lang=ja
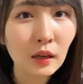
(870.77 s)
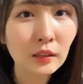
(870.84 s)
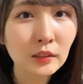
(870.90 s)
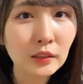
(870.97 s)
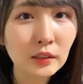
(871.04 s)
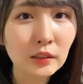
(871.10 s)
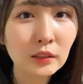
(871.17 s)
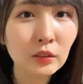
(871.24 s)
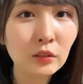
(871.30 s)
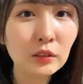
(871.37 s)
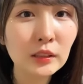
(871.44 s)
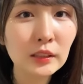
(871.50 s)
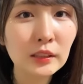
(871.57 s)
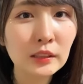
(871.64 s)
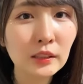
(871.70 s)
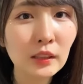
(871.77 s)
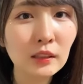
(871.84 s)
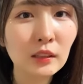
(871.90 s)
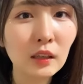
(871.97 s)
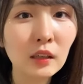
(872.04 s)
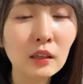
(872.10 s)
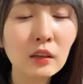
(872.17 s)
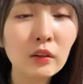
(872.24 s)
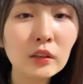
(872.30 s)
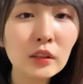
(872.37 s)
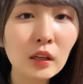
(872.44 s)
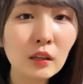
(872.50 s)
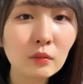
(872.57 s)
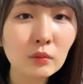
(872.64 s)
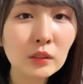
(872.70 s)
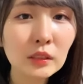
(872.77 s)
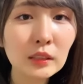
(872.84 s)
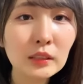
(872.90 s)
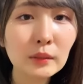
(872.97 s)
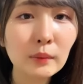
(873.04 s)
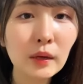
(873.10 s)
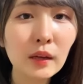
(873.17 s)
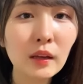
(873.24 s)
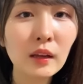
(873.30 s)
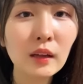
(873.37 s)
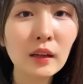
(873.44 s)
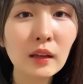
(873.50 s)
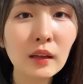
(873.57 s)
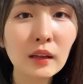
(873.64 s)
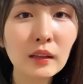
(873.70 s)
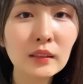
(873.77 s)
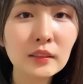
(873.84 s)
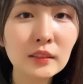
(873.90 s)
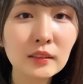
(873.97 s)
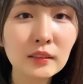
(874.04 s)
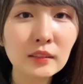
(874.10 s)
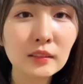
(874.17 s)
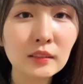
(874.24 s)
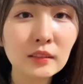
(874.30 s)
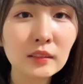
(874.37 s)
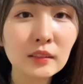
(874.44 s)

8位白うさぎさんあ変わったもう一回いきます